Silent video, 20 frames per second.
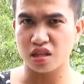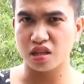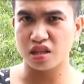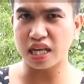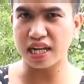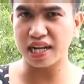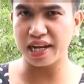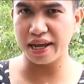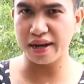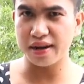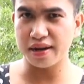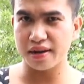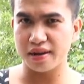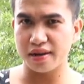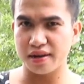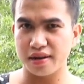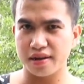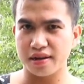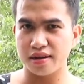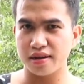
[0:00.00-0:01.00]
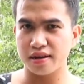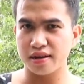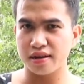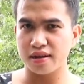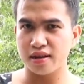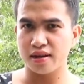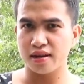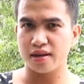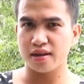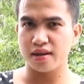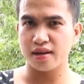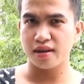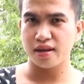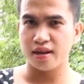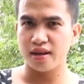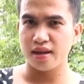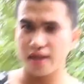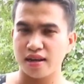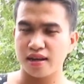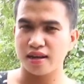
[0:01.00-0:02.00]
Na-clear?
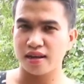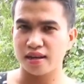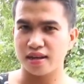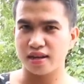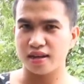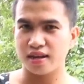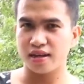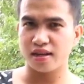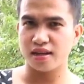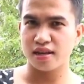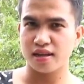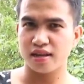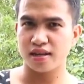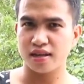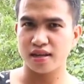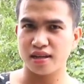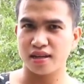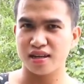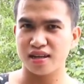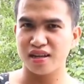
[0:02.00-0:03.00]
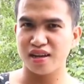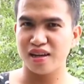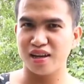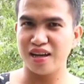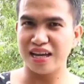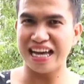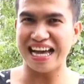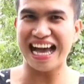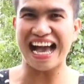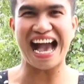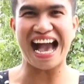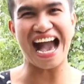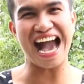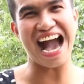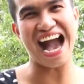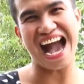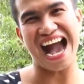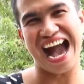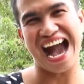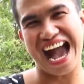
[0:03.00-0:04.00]
Clear. Nagpuskul to pa tabibig mo niya.
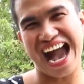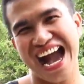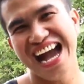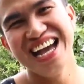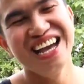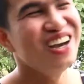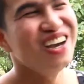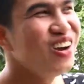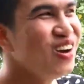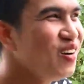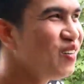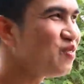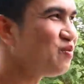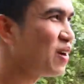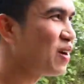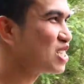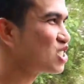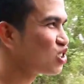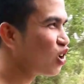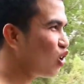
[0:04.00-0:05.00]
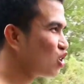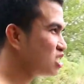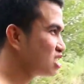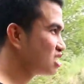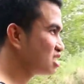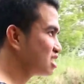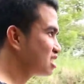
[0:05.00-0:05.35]
Pastos.